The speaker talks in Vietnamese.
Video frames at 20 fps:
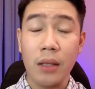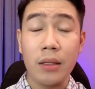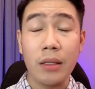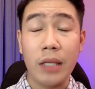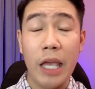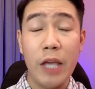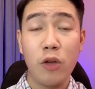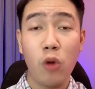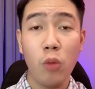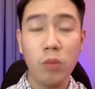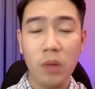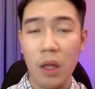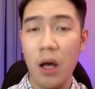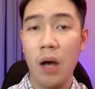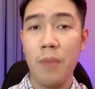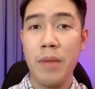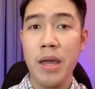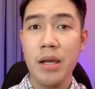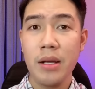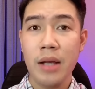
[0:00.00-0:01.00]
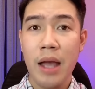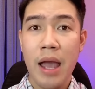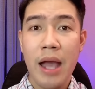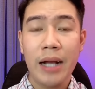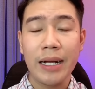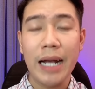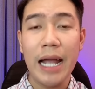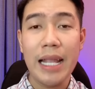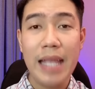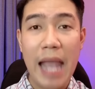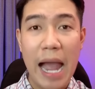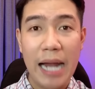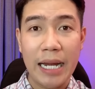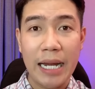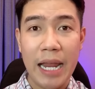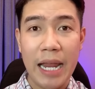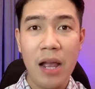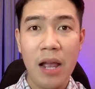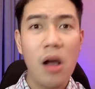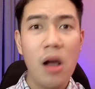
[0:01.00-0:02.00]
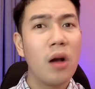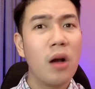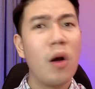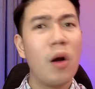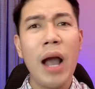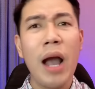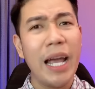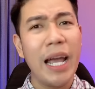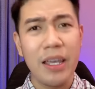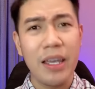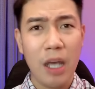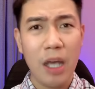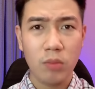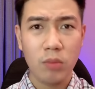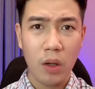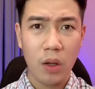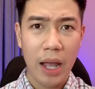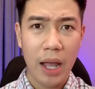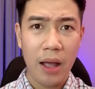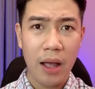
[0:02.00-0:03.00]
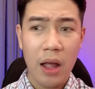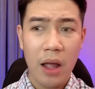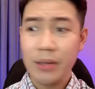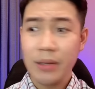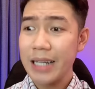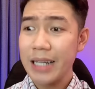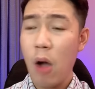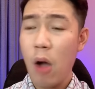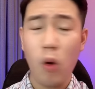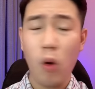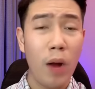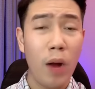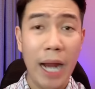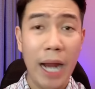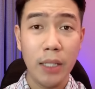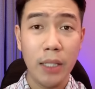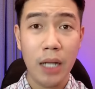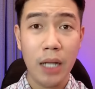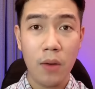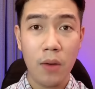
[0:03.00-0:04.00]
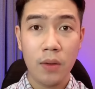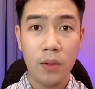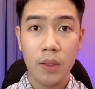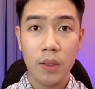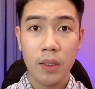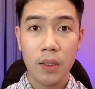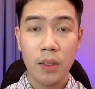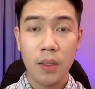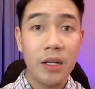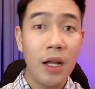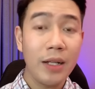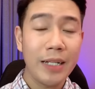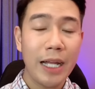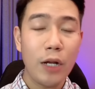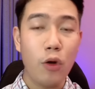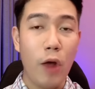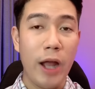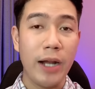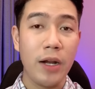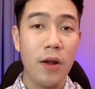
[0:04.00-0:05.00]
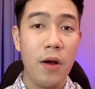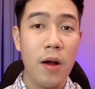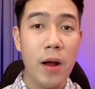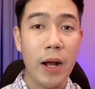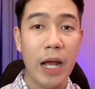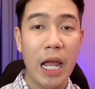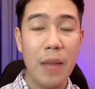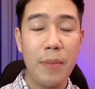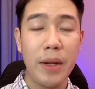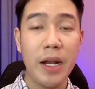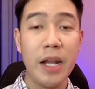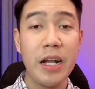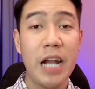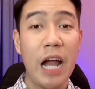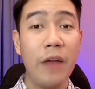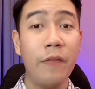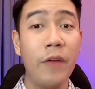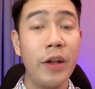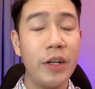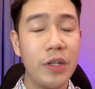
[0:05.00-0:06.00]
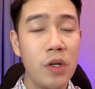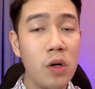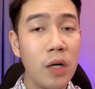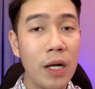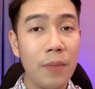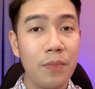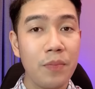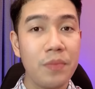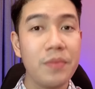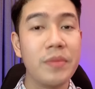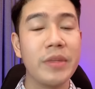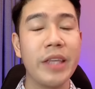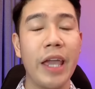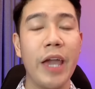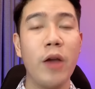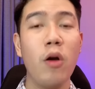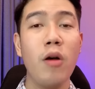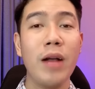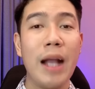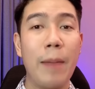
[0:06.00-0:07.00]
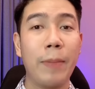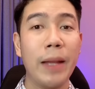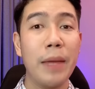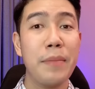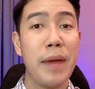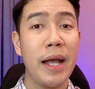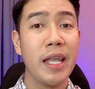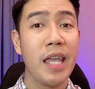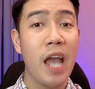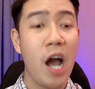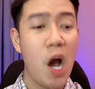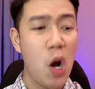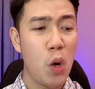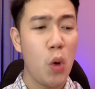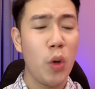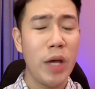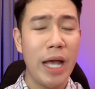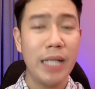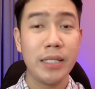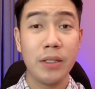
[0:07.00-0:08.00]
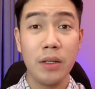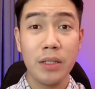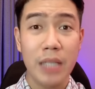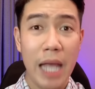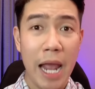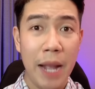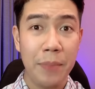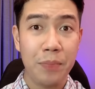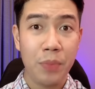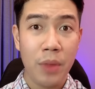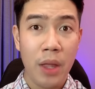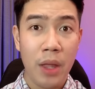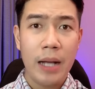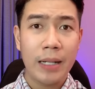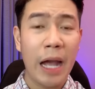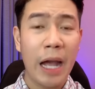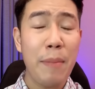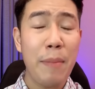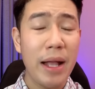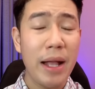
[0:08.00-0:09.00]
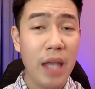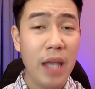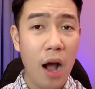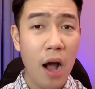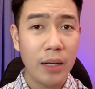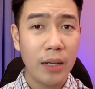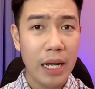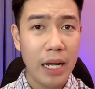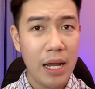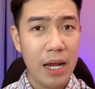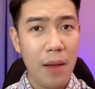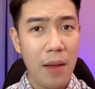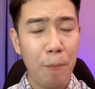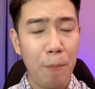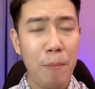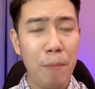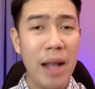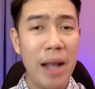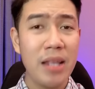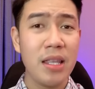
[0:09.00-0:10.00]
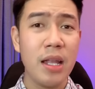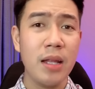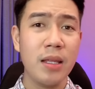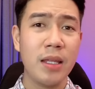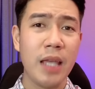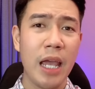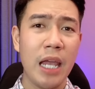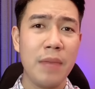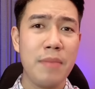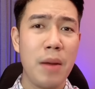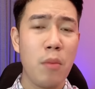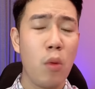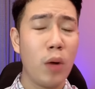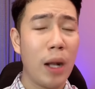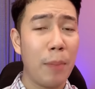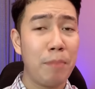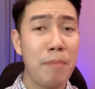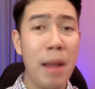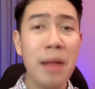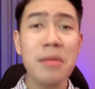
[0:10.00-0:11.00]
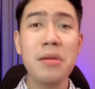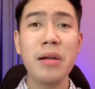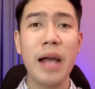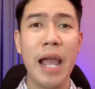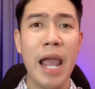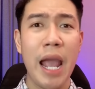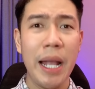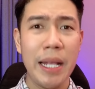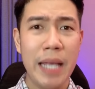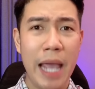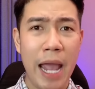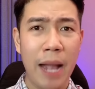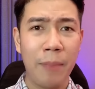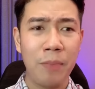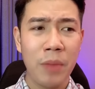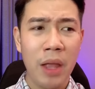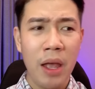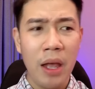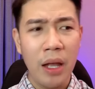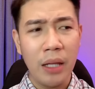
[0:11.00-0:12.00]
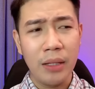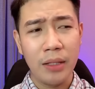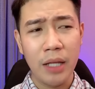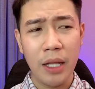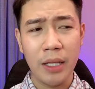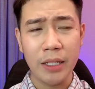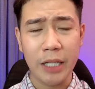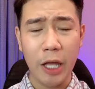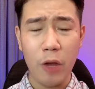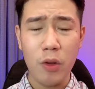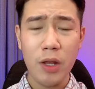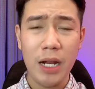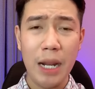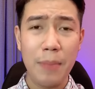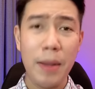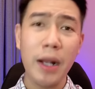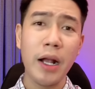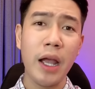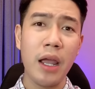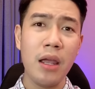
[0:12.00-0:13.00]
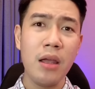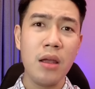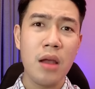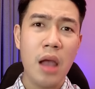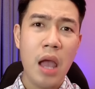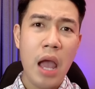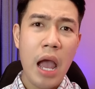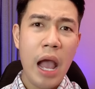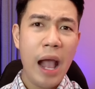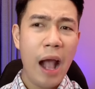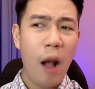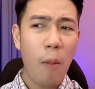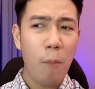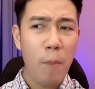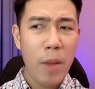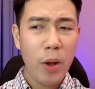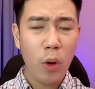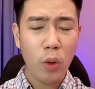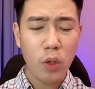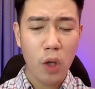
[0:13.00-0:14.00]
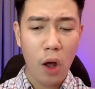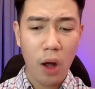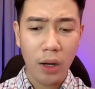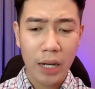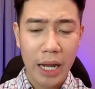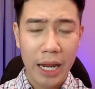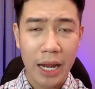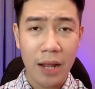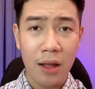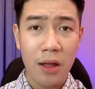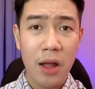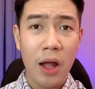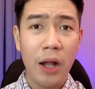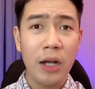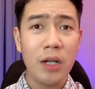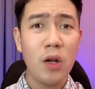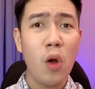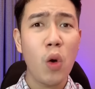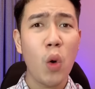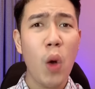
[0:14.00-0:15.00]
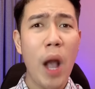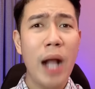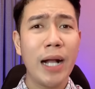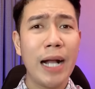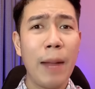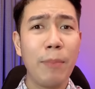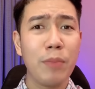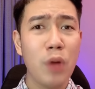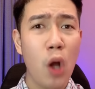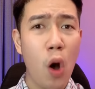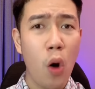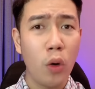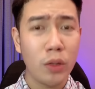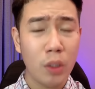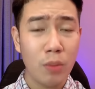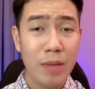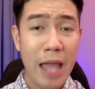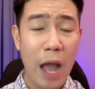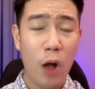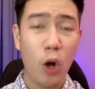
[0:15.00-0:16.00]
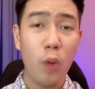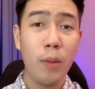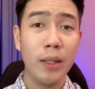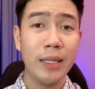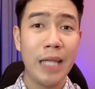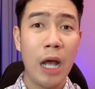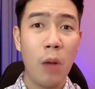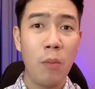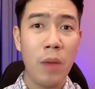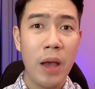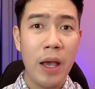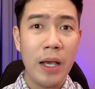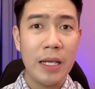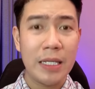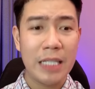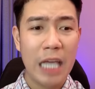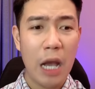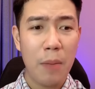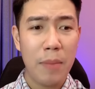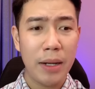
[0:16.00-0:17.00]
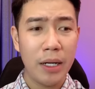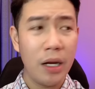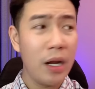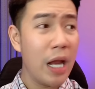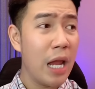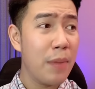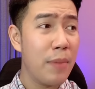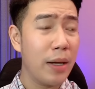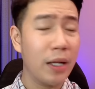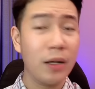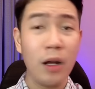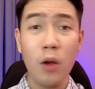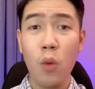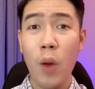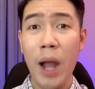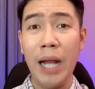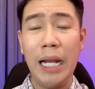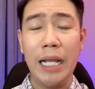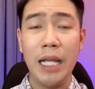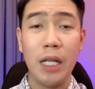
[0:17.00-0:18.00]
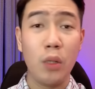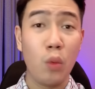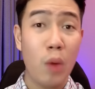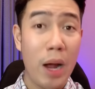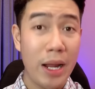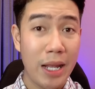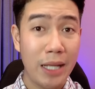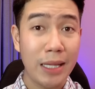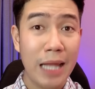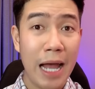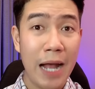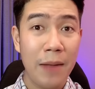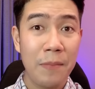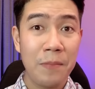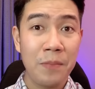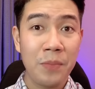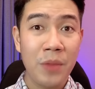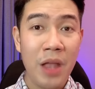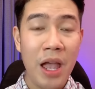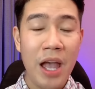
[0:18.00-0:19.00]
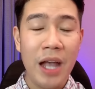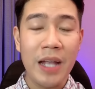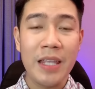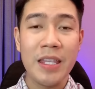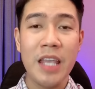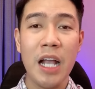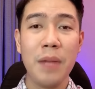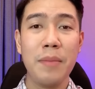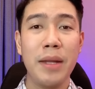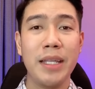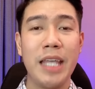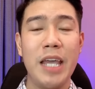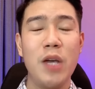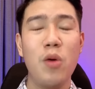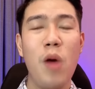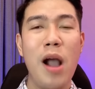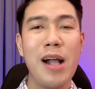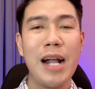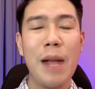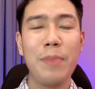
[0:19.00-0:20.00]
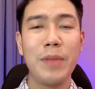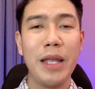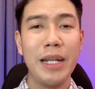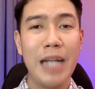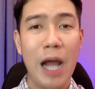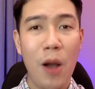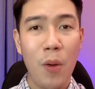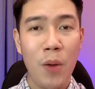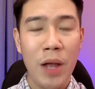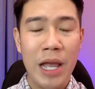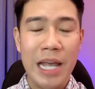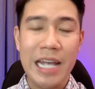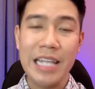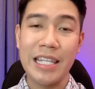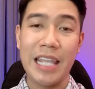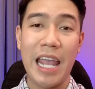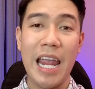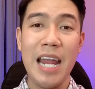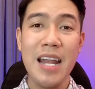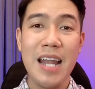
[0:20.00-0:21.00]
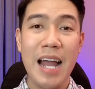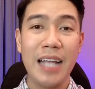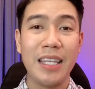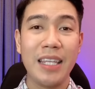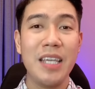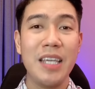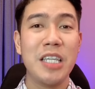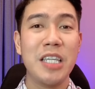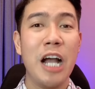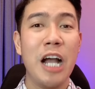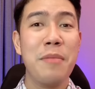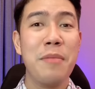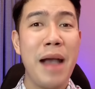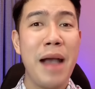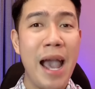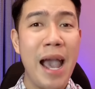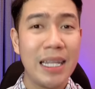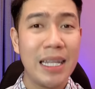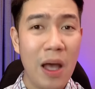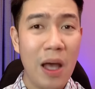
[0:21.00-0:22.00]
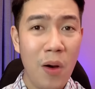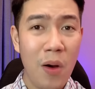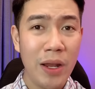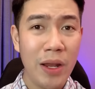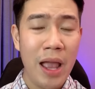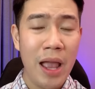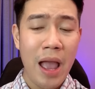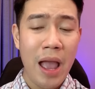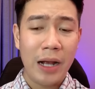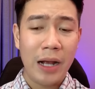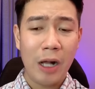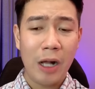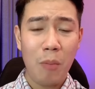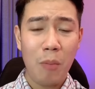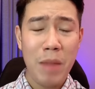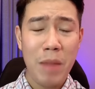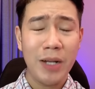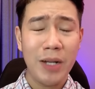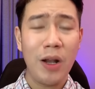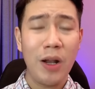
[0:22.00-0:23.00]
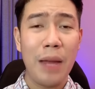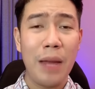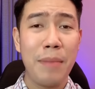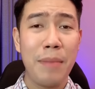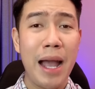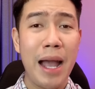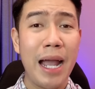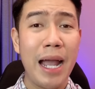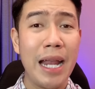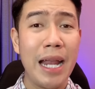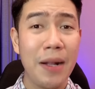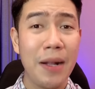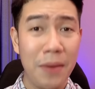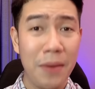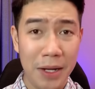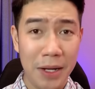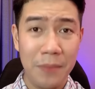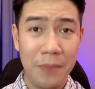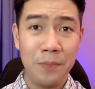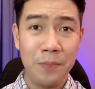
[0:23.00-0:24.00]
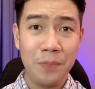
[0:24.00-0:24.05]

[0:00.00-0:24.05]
Chị cũng thừa biết Cái nhà này á có hai vợ chồng thôi à đâu còn ai nữa đâu trên cái đoạn đường khi mà đi ra phía trước á chị có gặp cái bà vợ của cái anh sửa xe cái bà vợ này á bà nhìn chị bằng một cặp mắt rất là e dè nhìn kiểu như là bà nghĩ không biết con nhỏ này á nó có ăn cắp đồ trong nhà của mình không sao mà nó đi mà nó cứ ngoái là nhìn hoài vậy ta nhưng mà chỉ có ăn cắp gì đâu chỉ là chỉ sợ ma thôi không biết đó là ma hay người